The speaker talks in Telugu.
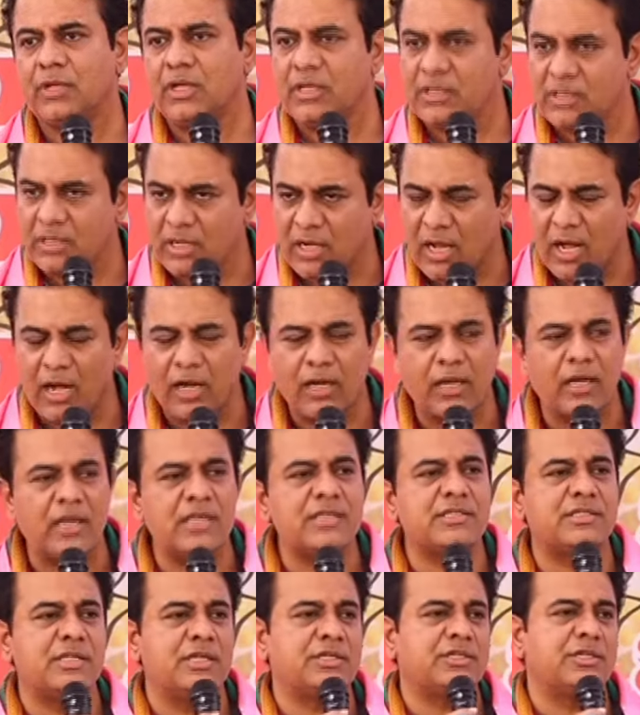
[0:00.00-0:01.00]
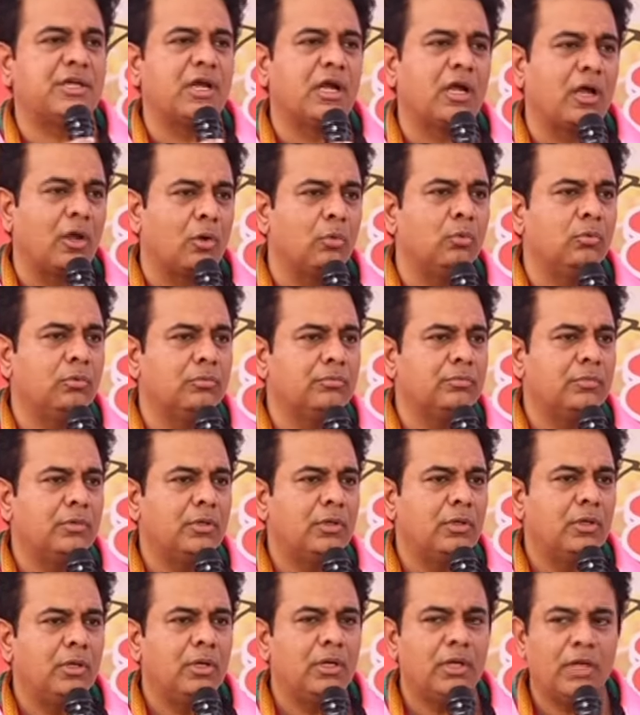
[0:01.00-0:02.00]
ఇది కాంగ్రెస్ తెచ్చిన కరువు
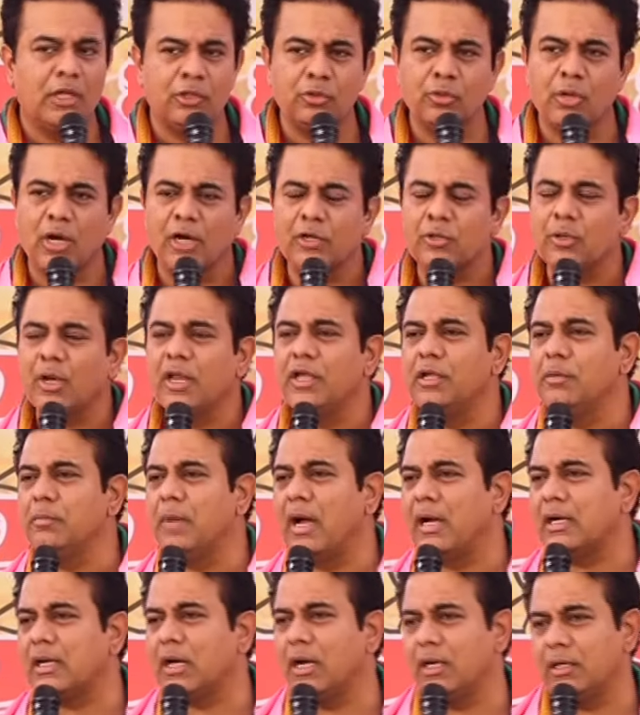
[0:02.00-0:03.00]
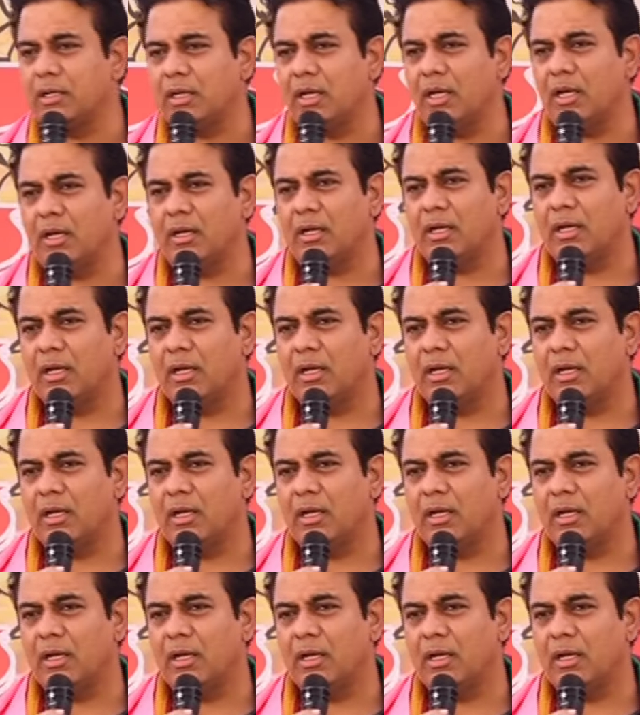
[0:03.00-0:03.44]
ఎందుకంటున్నా ఈ మాట అంటే